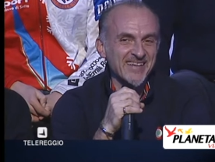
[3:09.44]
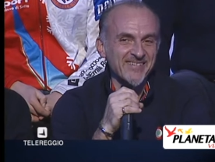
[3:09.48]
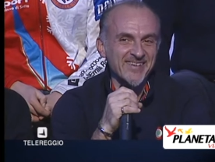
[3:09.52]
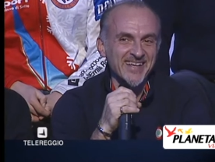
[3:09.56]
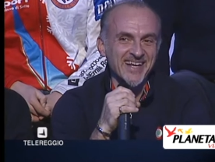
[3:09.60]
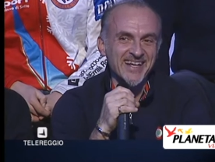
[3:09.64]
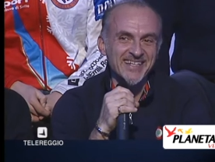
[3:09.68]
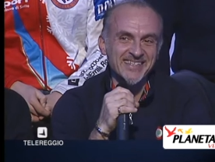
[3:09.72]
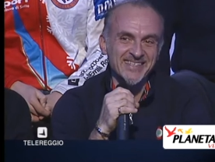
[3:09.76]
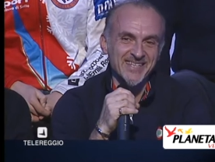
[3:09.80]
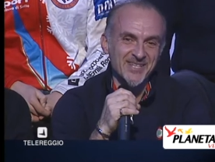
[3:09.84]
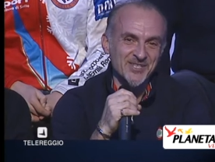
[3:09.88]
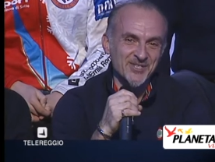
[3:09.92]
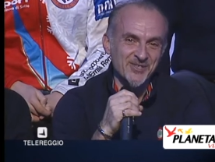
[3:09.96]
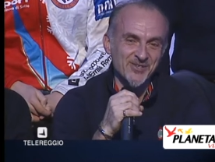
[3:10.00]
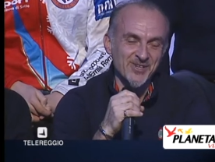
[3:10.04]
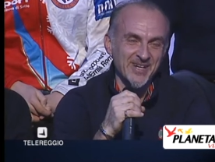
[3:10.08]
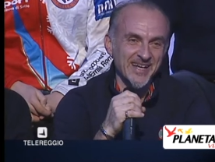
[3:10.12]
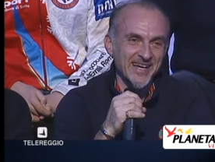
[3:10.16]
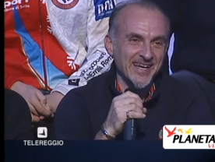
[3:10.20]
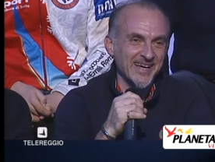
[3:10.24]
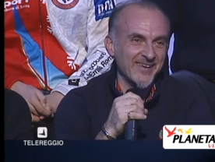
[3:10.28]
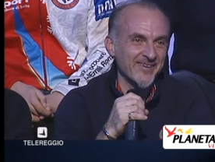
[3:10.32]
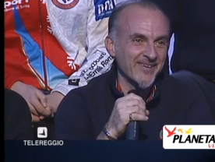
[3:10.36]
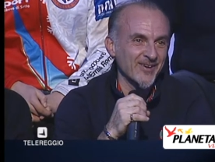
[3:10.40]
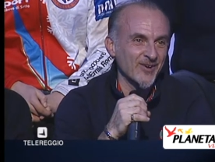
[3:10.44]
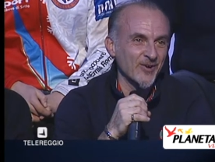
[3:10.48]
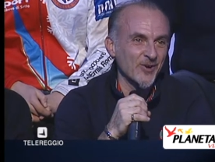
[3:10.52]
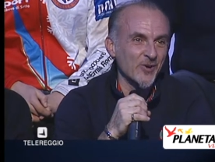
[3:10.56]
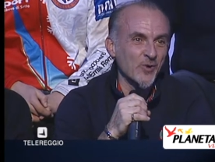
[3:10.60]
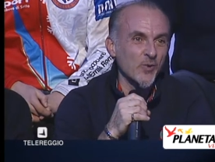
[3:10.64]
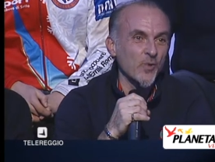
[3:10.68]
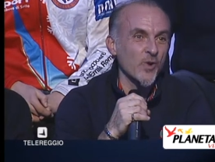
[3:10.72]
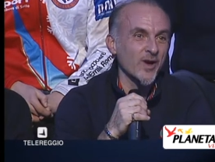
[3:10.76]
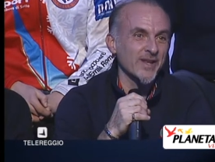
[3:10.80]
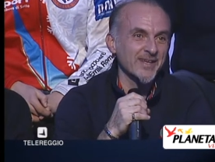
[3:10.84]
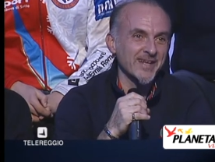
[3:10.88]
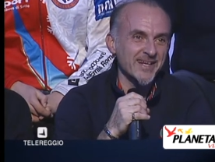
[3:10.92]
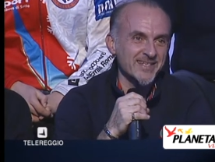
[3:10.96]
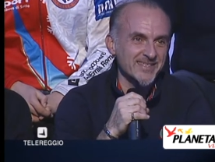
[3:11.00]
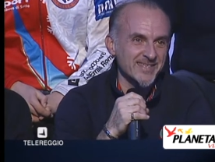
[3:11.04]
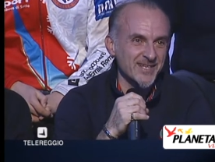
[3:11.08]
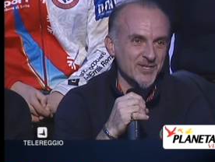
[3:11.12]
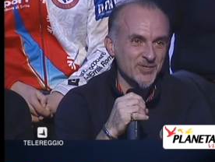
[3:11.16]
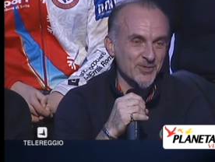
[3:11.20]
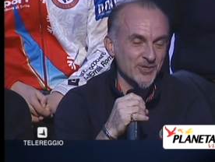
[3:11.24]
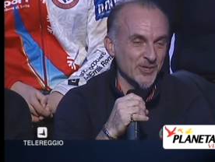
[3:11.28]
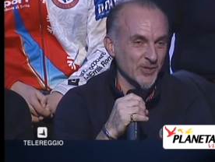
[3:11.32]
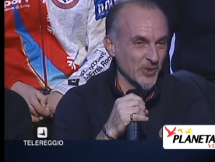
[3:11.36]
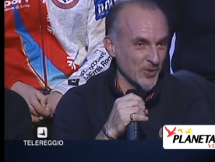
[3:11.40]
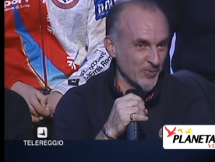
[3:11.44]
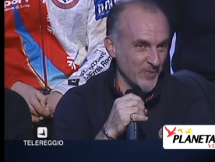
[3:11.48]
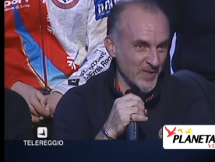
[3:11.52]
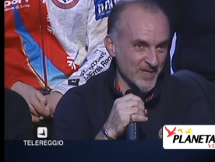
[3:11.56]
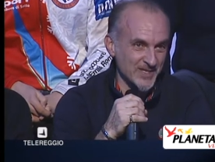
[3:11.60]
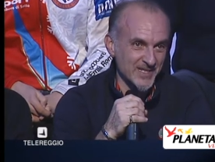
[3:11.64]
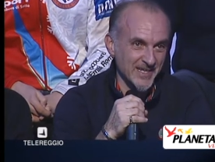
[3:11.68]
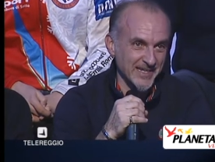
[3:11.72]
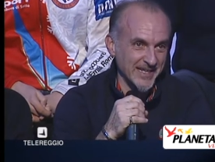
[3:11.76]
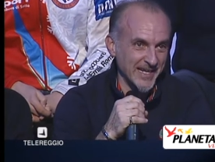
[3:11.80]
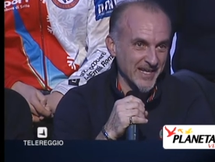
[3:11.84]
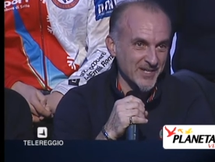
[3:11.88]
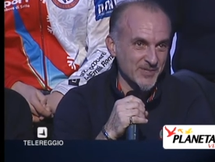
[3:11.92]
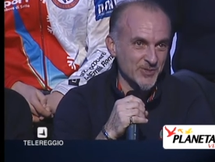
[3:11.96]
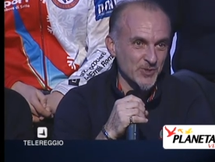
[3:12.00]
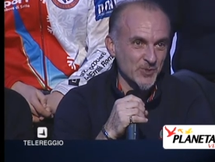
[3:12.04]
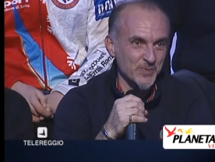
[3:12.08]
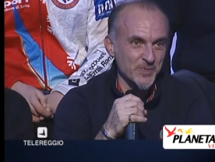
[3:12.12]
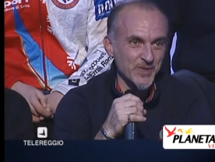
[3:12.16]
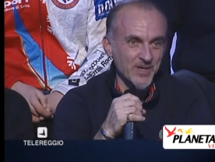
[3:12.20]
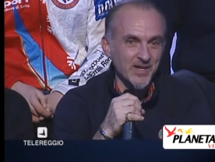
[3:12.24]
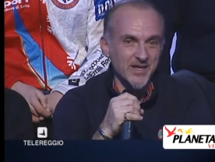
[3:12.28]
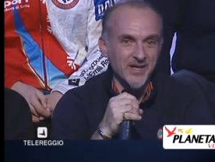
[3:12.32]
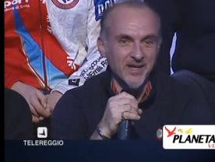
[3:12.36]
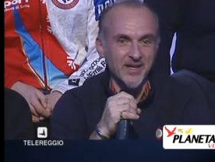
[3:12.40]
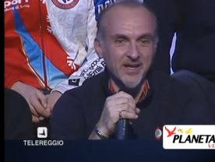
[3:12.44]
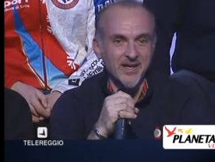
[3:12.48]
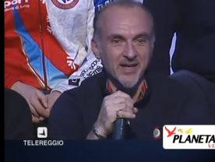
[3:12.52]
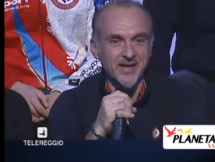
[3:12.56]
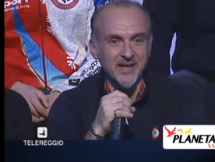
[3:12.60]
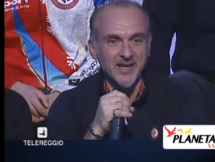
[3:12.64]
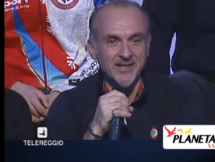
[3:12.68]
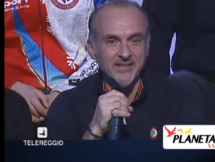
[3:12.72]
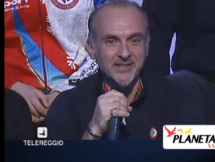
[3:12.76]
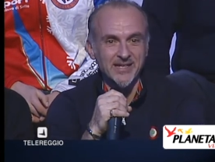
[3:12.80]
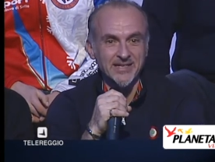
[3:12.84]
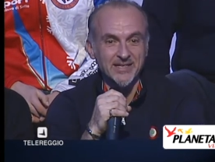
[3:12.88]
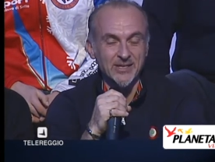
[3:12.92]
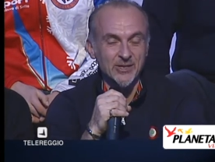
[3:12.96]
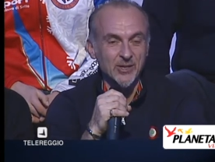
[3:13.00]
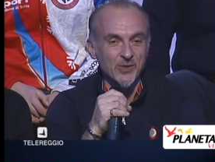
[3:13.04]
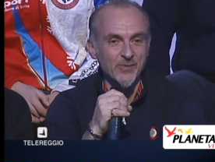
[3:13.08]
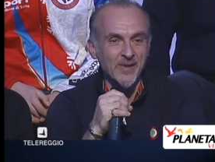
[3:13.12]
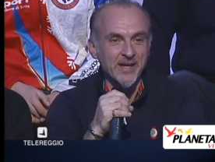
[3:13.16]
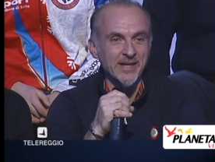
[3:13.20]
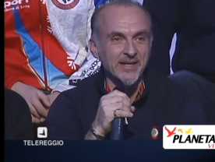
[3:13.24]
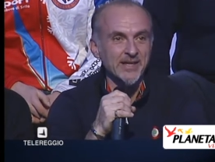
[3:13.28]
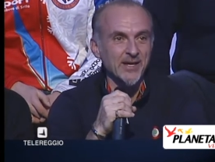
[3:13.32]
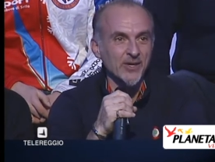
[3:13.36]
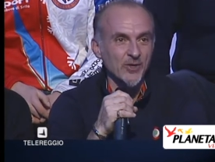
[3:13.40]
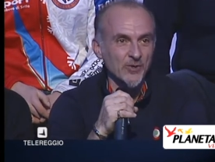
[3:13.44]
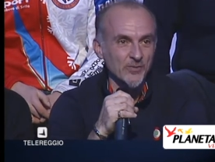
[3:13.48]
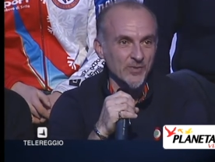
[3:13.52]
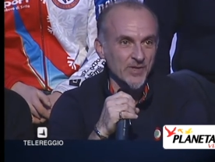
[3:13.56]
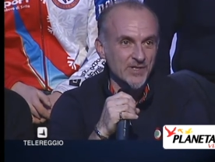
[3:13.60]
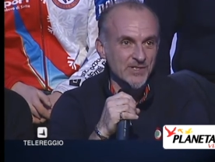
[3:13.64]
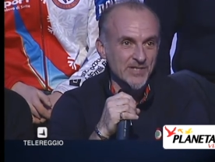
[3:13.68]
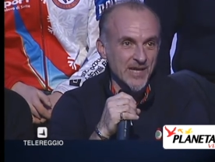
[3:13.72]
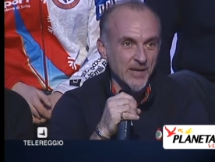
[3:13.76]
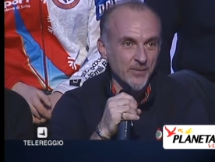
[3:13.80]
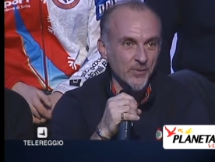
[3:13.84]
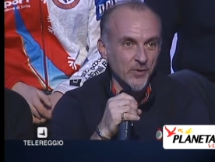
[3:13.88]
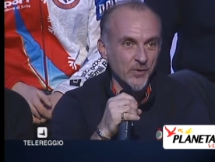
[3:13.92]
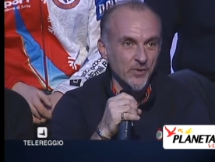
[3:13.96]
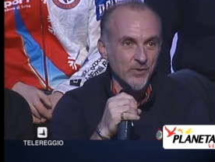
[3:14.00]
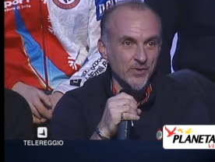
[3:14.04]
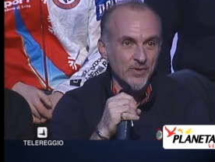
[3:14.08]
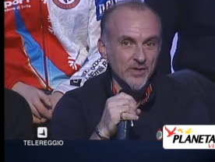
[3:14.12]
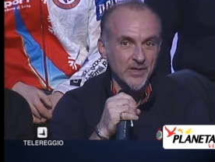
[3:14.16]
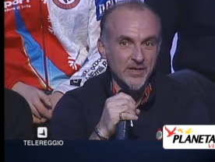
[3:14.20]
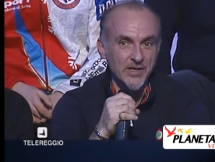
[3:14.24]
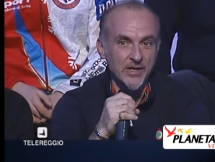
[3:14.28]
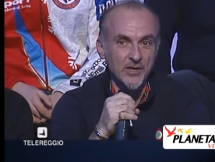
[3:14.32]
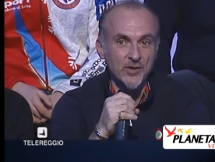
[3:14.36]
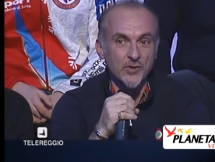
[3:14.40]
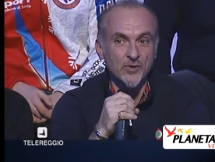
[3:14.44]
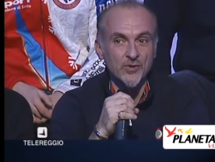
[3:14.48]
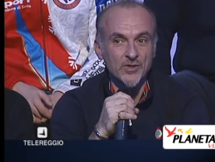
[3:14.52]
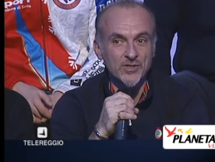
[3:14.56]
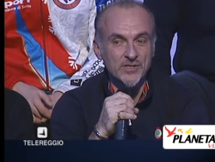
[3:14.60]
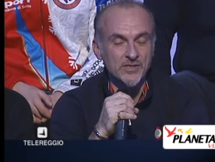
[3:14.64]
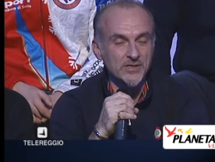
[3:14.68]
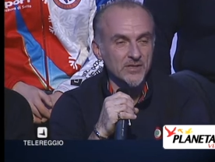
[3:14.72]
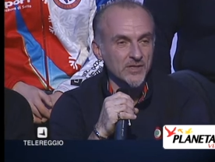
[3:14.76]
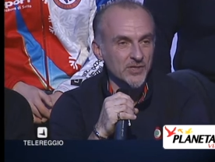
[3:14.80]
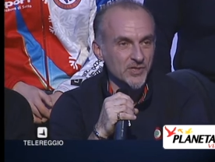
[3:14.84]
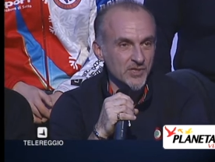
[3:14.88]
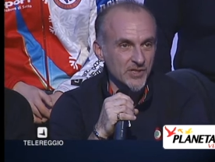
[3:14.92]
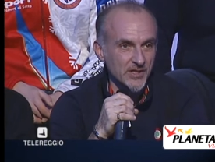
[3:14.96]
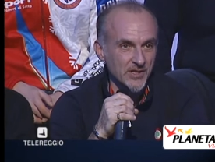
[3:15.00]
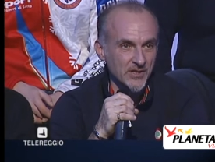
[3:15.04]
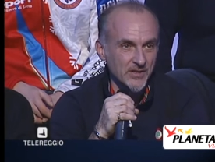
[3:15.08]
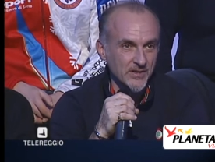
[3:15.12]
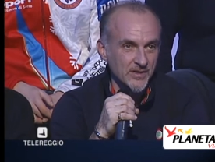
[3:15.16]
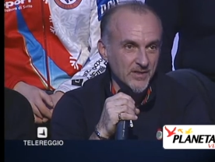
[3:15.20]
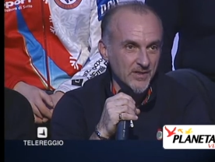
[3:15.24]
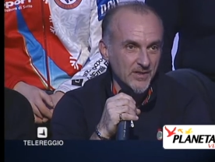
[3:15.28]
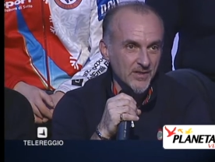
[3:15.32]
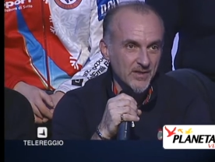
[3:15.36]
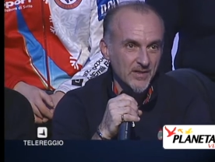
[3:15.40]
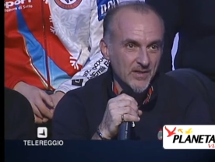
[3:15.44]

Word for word: la vera stagione, il cuore della stagione, comincia adesso perché già da domenica cominciamo con i corsi di sci,